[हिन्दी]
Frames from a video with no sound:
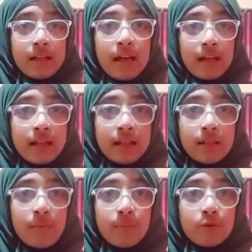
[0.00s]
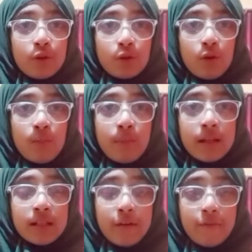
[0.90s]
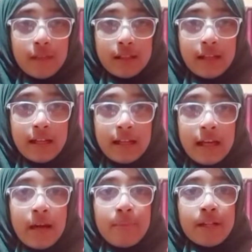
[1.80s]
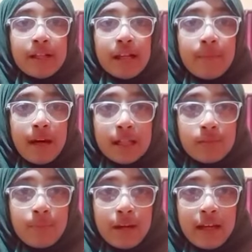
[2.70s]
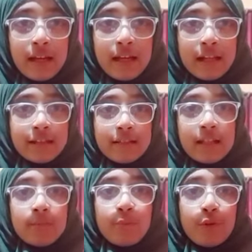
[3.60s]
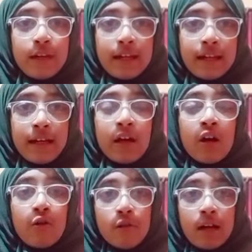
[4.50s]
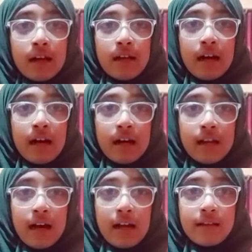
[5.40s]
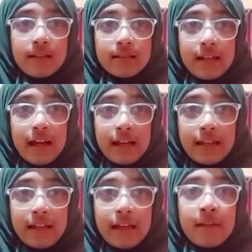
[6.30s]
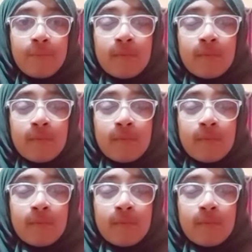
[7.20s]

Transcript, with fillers: यानी जब हम छोटों पर शफकत करेंगे हमेशा नमाज पढ़ेंगे सच बोलेंगे और हला हलाल रिस्क खाएंगे